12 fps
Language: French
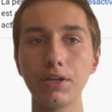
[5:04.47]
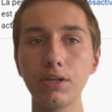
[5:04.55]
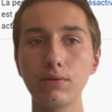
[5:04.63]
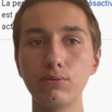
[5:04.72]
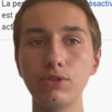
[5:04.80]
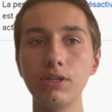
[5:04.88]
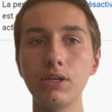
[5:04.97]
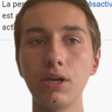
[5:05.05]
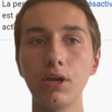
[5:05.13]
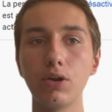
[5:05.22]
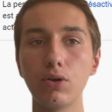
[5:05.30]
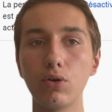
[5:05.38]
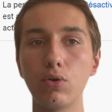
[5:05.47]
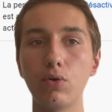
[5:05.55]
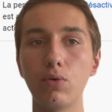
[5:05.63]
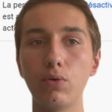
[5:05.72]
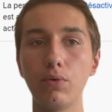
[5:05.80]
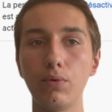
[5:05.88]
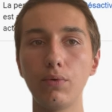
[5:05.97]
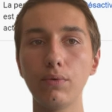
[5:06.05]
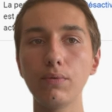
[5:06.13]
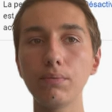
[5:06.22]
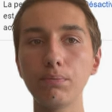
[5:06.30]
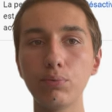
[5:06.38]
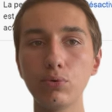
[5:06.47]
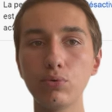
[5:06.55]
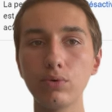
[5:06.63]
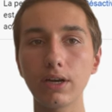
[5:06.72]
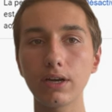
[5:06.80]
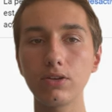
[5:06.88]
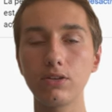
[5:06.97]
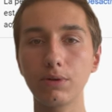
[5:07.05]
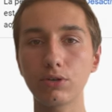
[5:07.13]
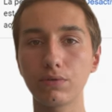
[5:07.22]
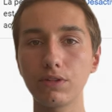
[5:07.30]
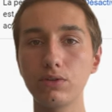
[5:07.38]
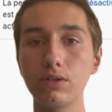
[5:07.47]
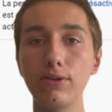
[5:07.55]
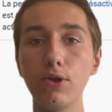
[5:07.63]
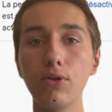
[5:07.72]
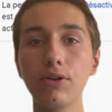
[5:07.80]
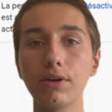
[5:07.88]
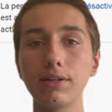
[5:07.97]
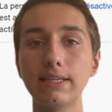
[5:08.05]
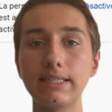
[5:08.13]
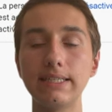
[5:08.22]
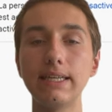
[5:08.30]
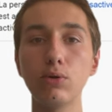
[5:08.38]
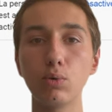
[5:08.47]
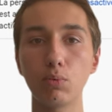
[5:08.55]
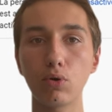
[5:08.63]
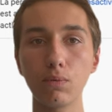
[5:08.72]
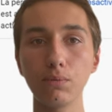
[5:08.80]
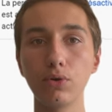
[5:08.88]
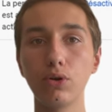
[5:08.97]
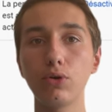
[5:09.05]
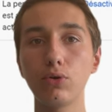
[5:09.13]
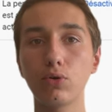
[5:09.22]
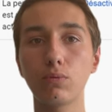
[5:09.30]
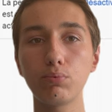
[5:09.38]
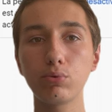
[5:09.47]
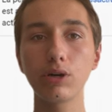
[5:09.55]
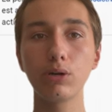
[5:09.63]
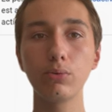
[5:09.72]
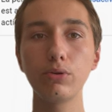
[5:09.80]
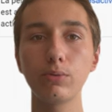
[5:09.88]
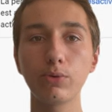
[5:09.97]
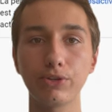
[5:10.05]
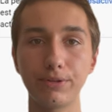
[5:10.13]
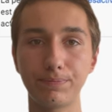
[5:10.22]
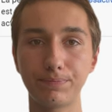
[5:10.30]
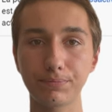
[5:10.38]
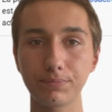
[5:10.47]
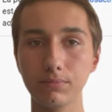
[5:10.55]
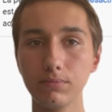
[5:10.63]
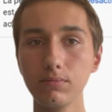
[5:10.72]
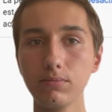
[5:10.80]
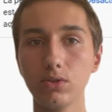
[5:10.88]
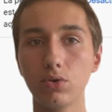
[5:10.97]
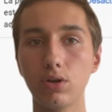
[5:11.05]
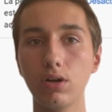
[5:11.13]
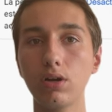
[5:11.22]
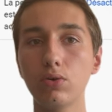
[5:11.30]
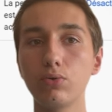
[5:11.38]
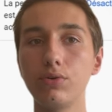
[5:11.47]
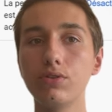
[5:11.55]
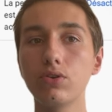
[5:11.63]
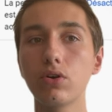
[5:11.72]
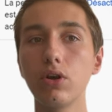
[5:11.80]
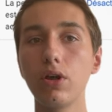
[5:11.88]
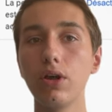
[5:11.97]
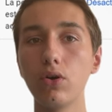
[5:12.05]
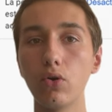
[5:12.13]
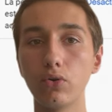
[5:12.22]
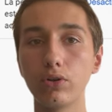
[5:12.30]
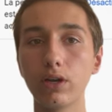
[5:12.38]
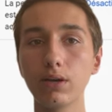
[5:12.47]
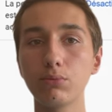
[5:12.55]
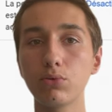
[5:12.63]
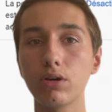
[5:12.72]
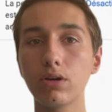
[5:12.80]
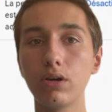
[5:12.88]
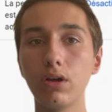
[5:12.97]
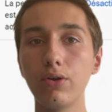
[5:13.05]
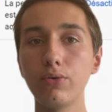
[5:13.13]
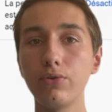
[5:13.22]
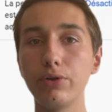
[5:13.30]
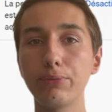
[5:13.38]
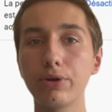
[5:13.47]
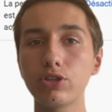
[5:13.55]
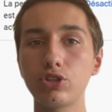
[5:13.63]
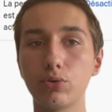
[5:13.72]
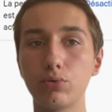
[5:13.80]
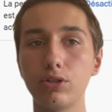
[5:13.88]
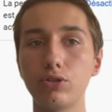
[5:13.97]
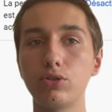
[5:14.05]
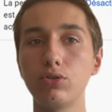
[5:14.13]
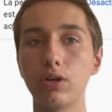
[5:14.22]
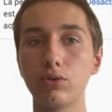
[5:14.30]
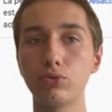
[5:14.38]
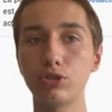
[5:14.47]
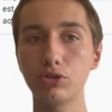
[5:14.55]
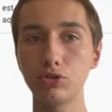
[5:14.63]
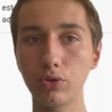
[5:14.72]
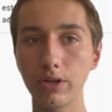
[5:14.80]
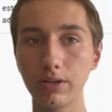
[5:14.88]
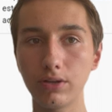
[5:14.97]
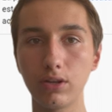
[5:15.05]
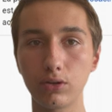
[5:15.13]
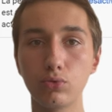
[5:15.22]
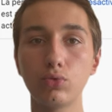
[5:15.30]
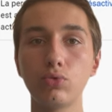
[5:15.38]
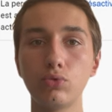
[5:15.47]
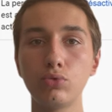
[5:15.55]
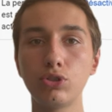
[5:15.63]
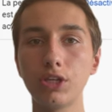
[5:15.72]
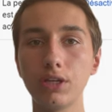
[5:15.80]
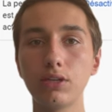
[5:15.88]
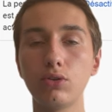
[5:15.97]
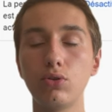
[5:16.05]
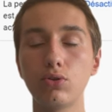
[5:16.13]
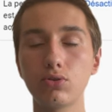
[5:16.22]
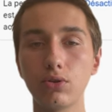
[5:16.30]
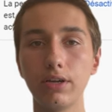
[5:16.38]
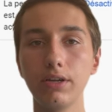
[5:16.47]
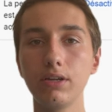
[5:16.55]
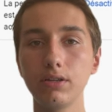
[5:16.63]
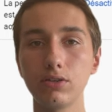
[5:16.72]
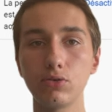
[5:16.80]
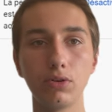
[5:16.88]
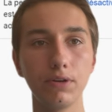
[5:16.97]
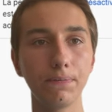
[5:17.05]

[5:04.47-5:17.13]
il vous dit, peux-tu créer une image? En fait, il donne des idées de prompt qu'on pourrait lui demander. Donc là, en lui disant, euh, crée-moi une image d'un coucher de soleil, d'un coucher de soleil, désolé.